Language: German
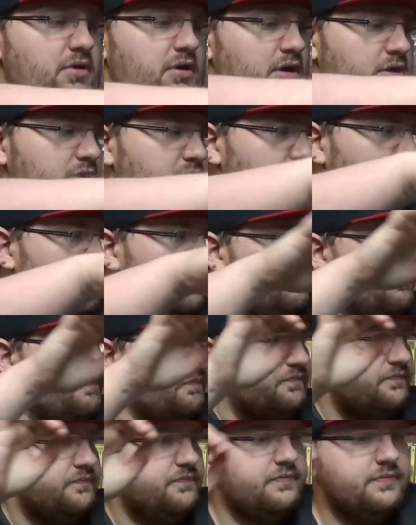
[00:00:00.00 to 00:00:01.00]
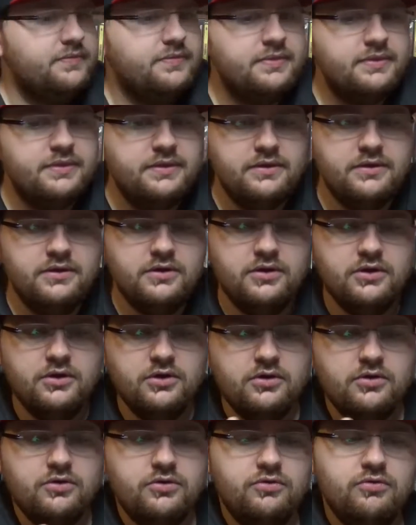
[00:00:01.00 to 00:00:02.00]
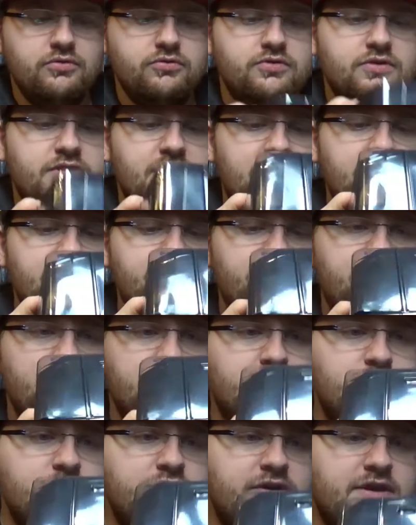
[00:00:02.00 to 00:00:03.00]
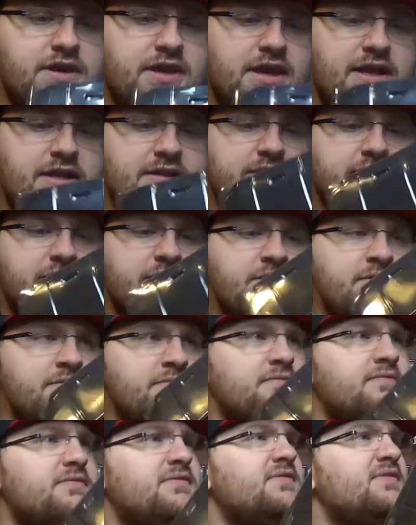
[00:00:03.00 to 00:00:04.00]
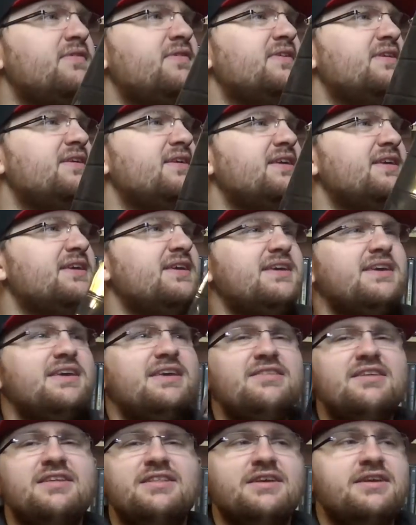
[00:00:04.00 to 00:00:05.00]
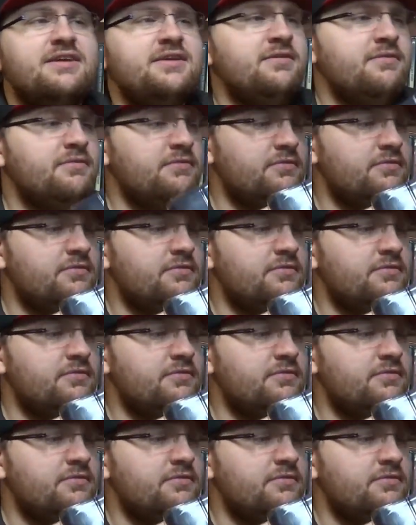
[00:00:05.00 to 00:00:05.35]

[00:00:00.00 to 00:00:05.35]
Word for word: Okay. Juden, da ist der gute Kerl drin. Dieser drin.